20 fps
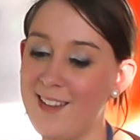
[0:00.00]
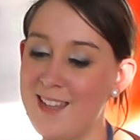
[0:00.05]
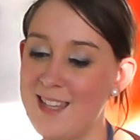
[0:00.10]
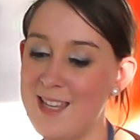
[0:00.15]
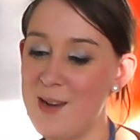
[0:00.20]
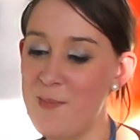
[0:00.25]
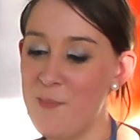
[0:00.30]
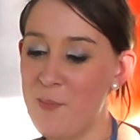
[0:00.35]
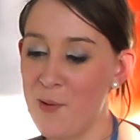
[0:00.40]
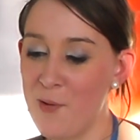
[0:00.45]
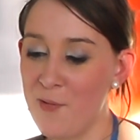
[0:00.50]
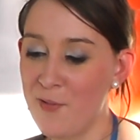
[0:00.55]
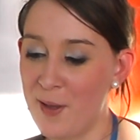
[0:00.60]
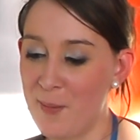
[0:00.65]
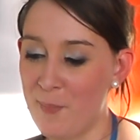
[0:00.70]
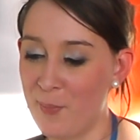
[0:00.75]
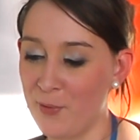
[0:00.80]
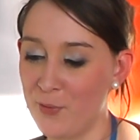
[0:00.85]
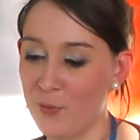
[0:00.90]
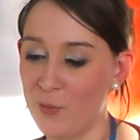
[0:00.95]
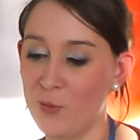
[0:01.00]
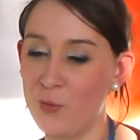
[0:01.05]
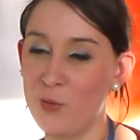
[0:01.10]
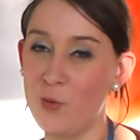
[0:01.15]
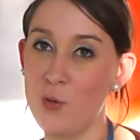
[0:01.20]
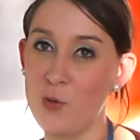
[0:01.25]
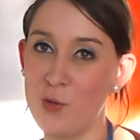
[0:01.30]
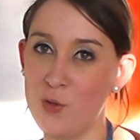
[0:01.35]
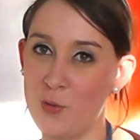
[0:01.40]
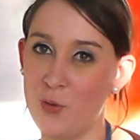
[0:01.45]
Il pleuvait pendant
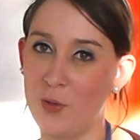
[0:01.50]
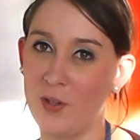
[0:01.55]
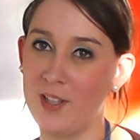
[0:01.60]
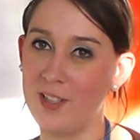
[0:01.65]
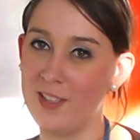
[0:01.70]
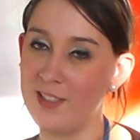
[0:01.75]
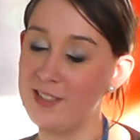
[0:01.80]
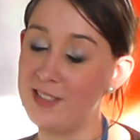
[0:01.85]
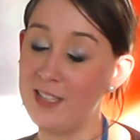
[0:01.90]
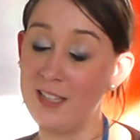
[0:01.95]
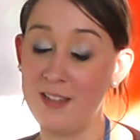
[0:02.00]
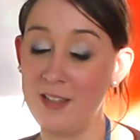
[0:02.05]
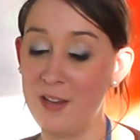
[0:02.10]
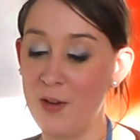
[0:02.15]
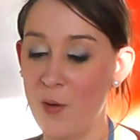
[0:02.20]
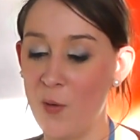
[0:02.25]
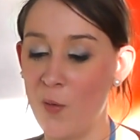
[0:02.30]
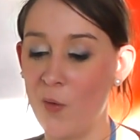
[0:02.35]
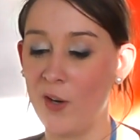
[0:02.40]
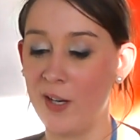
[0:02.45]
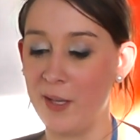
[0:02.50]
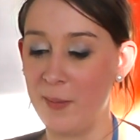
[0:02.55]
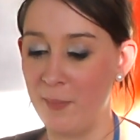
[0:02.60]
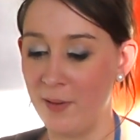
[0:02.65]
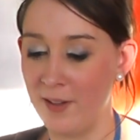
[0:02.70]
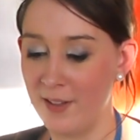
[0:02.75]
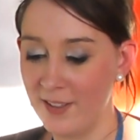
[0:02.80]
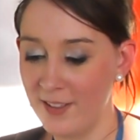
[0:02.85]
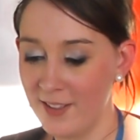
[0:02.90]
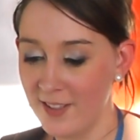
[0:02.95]
deux jours. C'était
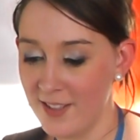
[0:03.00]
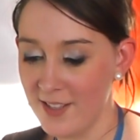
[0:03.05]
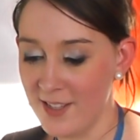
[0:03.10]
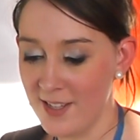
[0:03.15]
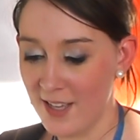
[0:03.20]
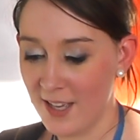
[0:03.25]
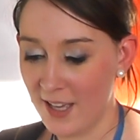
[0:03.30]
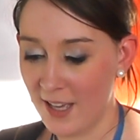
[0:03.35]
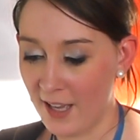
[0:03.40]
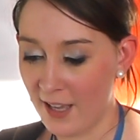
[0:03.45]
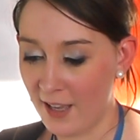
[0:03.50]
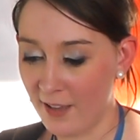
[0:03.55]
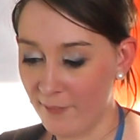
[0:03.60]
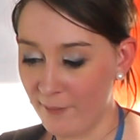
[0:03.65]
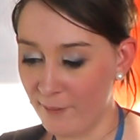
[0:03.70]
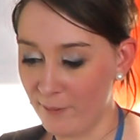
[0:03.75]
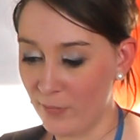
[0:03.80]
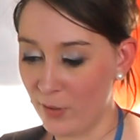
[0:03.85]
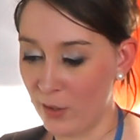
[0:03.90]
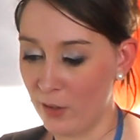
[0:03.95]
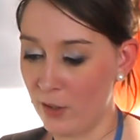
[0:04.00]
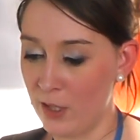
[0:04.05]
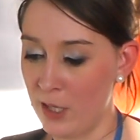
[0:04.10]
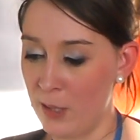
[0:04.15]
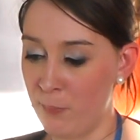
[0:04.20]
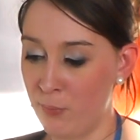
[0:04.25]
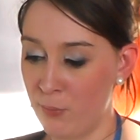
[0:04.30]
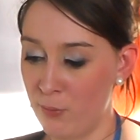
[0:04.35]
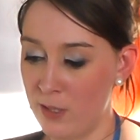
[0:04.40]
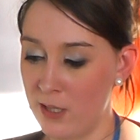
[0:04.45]
horrible. et
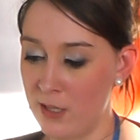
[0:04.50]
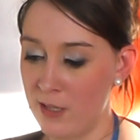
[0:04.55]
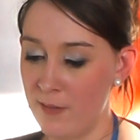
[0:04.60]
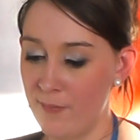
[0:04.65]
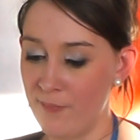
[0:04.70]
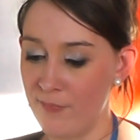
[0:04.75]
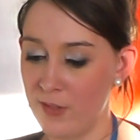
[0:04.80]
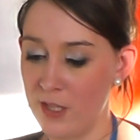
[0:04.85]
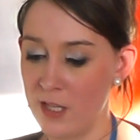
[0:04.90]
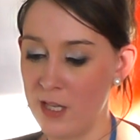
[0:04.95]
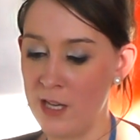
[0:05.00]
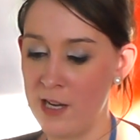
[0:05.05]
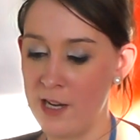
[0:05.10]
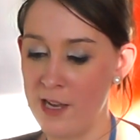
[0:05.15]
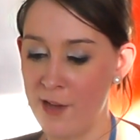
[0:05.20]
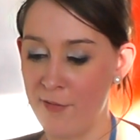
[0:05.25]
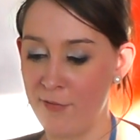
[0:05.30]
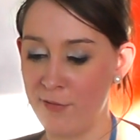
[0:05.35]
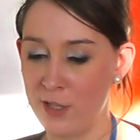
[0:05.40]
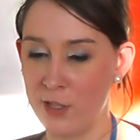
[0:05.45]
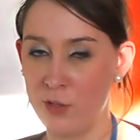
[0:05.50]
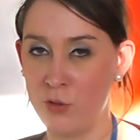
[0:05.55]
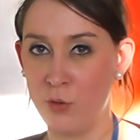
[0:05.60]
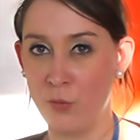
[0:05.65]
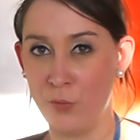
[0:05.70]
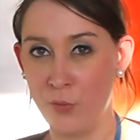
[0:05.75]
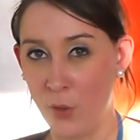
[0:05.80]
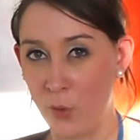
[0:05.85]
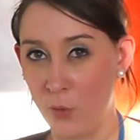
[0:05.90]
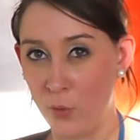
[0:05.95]
puis, il y avait du
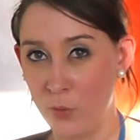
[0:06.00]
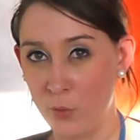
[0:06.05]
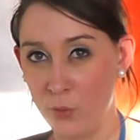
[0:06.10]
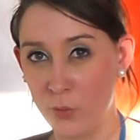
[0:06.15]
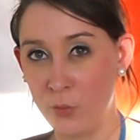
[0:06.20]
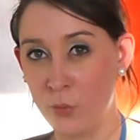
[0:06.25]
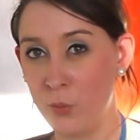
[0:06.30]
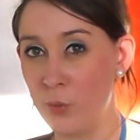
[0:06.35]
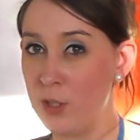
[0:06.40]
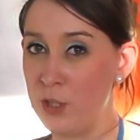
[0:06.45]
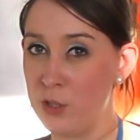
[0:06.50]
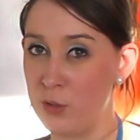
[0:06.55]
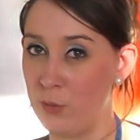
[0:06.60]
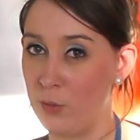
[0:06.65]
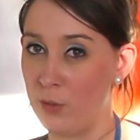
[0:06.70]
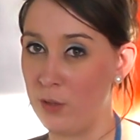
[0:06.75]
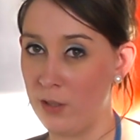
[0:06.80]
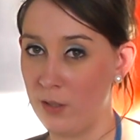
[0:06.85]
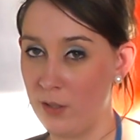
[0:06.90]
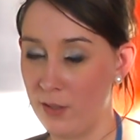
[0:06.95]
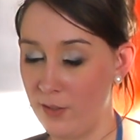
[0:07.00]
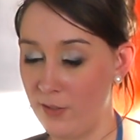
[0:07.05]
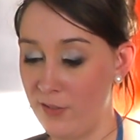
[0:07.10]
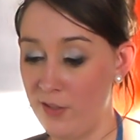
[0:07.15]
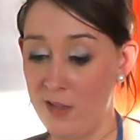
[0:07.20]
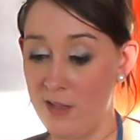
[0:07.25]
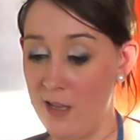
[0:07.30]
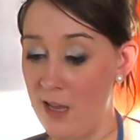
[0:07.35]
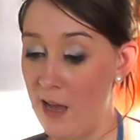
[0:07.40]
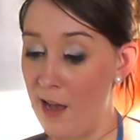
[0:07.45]
vent tous les jours.
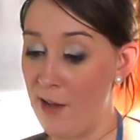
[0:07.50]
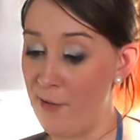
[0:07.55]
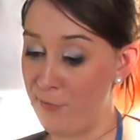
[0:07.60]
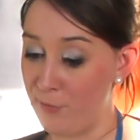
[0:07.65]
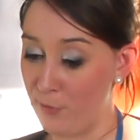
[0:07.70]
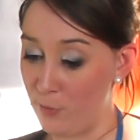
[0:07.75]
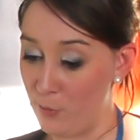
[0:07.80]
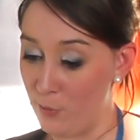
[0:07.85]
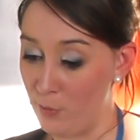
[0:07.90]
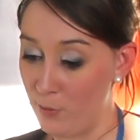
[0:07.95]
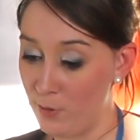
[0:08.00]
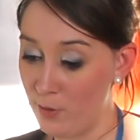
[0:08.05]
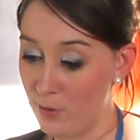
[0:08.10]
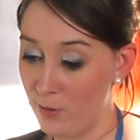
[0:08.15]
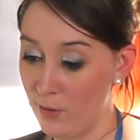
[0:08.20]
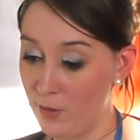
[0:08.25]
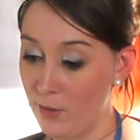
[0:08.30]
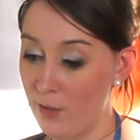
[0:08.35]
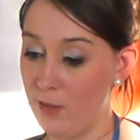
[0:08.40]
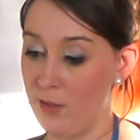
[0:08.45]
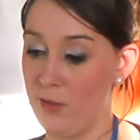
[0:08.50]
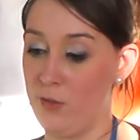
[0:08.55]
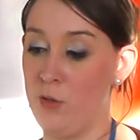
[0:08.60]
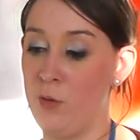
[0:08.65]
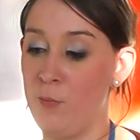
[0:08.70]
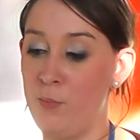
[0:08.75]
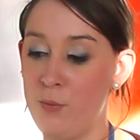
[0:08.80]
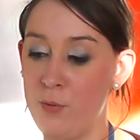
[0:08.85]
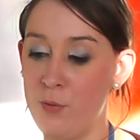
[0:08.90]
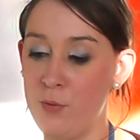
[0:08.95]
C'était affreux.
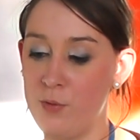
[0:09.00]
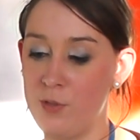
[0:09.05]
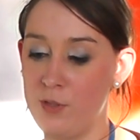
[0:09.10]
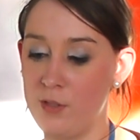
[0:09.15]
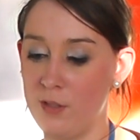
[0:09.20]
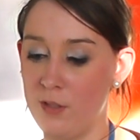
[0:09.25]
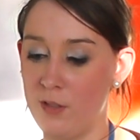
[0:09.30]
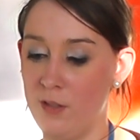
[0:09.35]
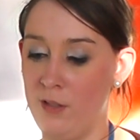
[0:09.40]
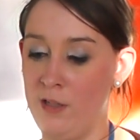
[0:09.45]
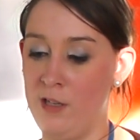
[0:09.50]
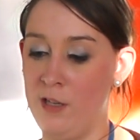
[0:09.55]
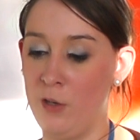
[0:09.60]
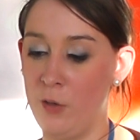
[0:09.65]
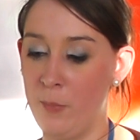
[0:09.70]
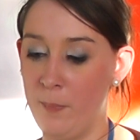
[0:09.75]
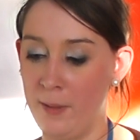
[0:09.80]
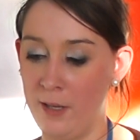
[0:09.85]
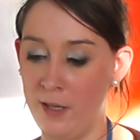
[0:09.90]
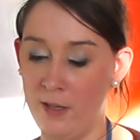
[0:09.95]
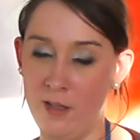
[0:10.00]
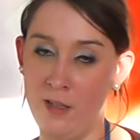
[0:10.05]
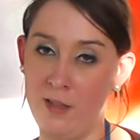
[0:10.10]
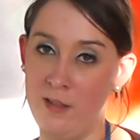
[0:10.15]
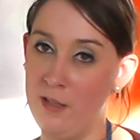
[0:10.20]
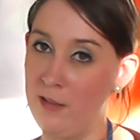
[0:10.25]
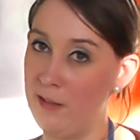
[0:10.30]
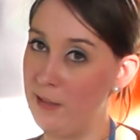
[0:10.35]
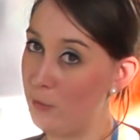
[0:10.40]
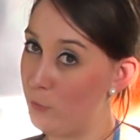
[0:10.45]
En plus, les repas
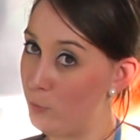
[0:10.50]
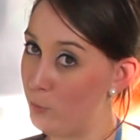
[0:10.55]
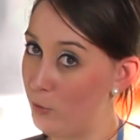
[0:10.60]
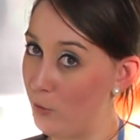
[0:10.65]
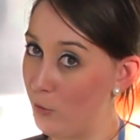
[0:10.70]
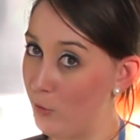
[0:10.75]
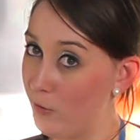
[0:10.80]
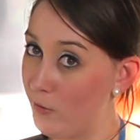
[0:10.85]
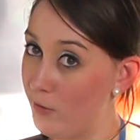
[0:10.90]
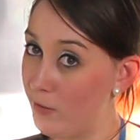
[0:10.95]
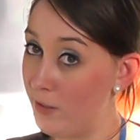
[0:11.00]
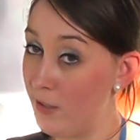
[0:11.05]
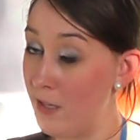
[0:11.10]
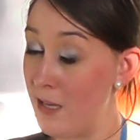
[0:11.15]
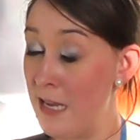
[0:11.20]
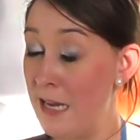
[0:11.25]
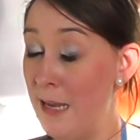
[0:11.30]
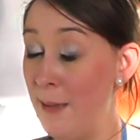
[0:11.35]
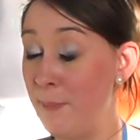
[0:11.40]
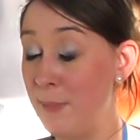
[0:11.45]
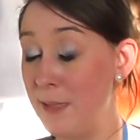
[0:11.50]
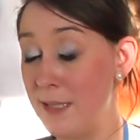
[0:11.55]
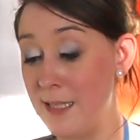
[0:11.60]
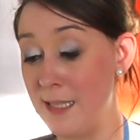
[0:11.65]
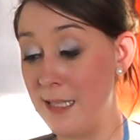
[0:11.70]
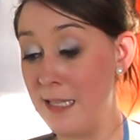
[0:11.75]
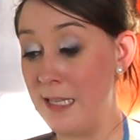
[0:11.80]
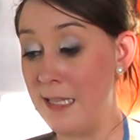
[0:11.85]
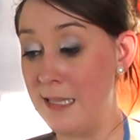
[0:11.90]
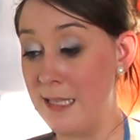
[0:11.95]
étaient dégoûtants et la
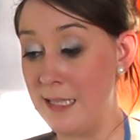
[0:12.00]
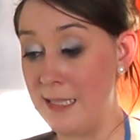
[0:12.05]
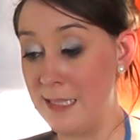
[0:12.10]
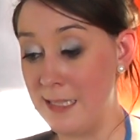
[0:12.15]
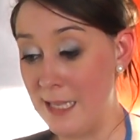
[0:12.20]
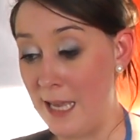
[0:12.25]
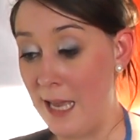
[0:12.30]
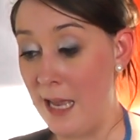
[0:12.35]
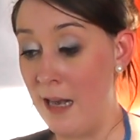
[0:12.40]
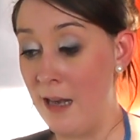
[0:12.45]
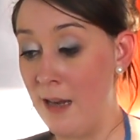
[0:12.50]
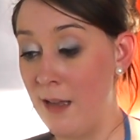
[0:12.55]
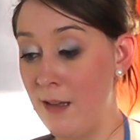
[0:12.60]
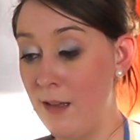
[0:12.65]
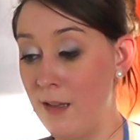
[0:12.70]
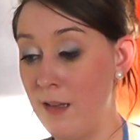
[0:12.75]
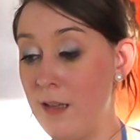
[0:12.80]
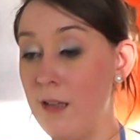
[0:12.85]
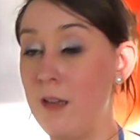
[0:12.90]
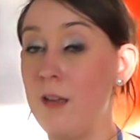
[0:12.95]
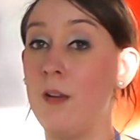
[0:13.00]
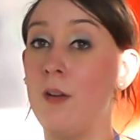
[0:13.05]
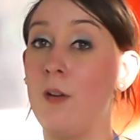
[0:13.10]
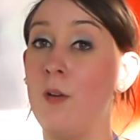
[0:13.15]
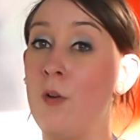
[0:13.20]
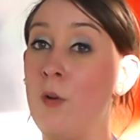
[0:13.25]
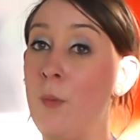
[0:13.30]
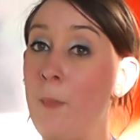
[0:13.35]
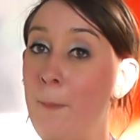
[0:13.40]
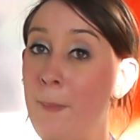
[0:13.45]
piscine était sale.
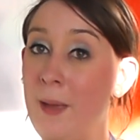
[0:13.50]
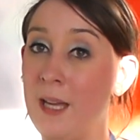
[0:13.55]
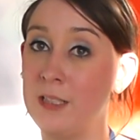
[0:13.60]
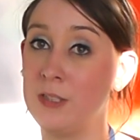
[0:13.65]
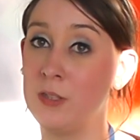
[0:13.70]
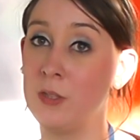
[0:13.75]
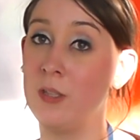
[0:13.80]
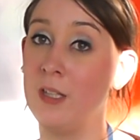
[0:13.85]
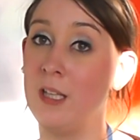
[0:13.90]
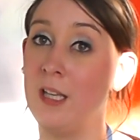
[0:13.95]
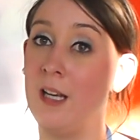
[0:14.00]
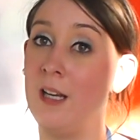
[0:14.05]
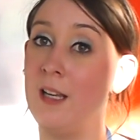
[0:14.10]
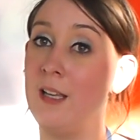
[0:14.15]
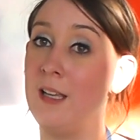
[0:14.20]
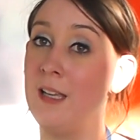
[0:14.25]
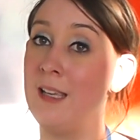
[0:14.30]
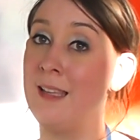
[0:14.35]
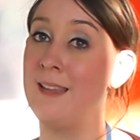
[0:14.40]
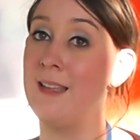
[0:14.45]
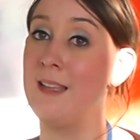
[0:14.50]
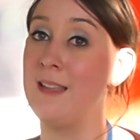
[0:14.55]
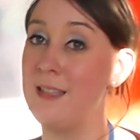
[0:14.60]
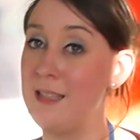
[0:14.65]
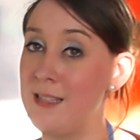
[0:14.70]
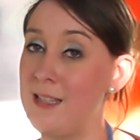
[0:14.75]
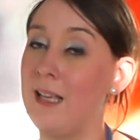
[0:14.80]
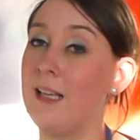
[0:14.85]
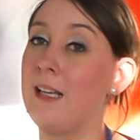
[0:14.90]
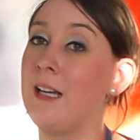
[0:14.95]
Le personnel était
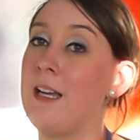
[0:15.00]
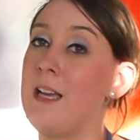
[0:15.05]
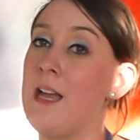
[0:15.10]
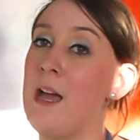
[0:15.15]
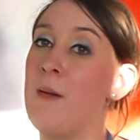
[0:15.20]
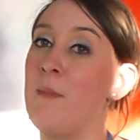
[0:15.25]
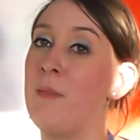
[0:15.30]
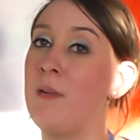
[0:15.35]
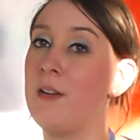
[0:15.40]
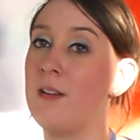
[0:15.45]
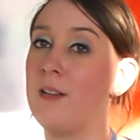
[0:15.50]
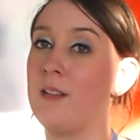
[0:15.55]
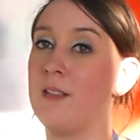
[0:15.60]
désagréable.